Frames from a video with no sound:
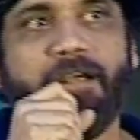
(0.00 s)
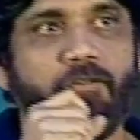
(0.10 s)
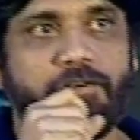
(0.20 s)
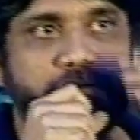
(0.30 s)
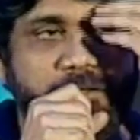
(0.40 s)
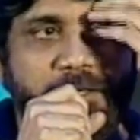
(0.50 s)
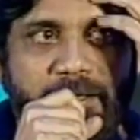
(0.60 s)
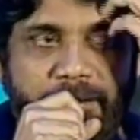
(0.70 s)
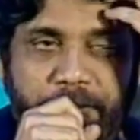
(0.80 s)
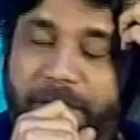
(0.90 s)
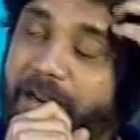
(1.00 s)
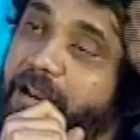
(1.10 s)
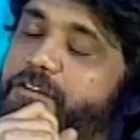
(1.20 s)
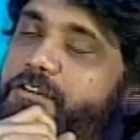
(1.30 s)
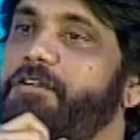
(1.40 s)
నేను వస్తుంటే
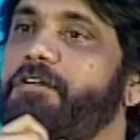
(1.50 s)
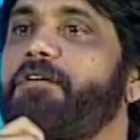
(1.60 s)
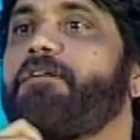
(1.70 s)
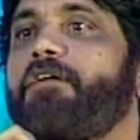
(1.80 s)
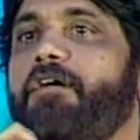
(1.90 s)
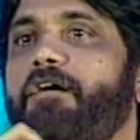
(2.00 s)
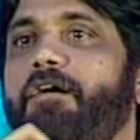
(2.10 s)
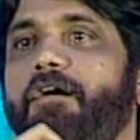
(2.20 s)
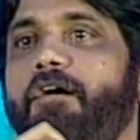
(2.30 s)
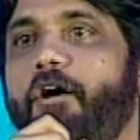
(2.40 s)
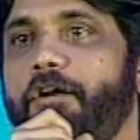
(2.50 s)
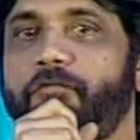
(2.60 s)
ప్రకాష్ ఆడియో uh,